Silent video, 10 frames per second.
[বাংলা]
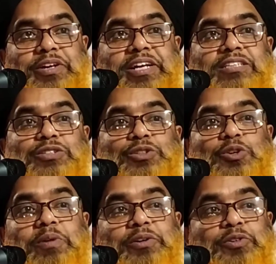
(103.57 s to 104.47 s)
রয়ে গেছো
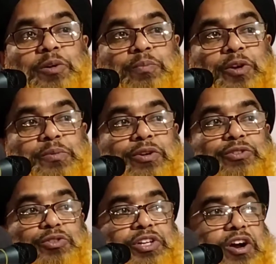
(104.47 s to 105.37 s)
তোমার কোনো
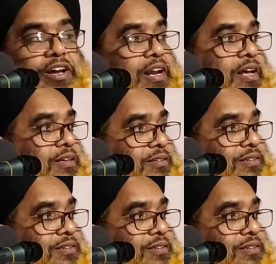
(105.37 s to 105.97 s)
পরিবর্তনই হয় নাই